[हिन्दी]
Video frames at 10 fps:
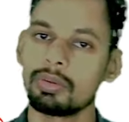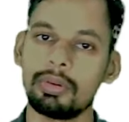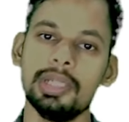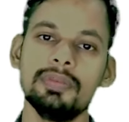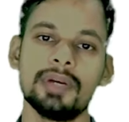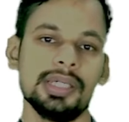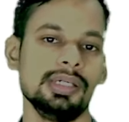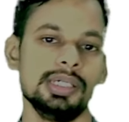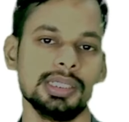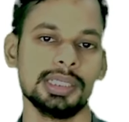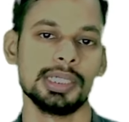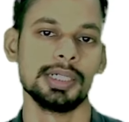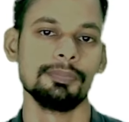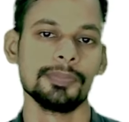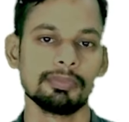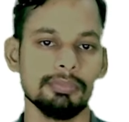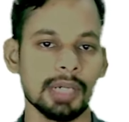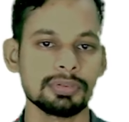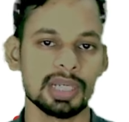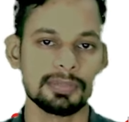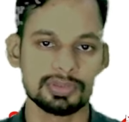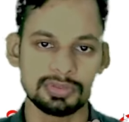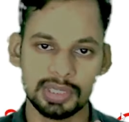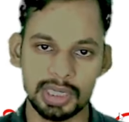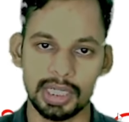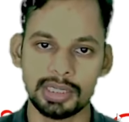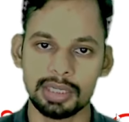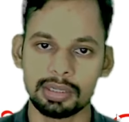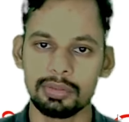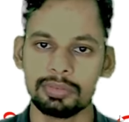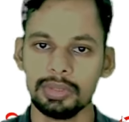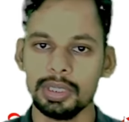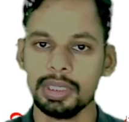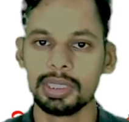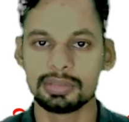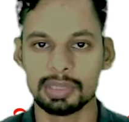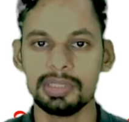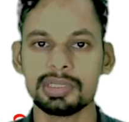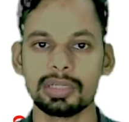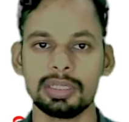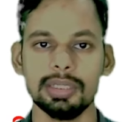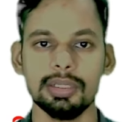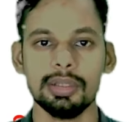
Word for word: क्वालिफाई किया जाएगा मैं आप सारे बच्चों से कहना चाहता हूँ कि सभी साथी